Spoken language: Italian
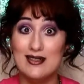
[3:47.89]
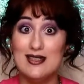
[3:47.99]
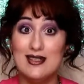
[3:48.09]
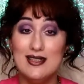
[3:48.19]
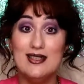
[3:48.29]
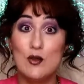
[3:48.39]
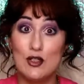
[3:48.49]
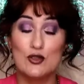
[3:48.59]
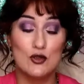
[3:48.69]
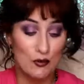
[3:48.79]
di, di,
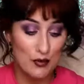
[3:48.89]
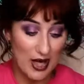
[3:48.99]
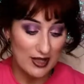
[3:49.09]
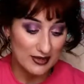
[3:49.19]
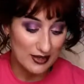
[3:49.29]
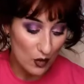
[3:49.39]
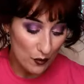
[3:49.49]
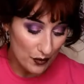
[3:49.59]
questo brand che ho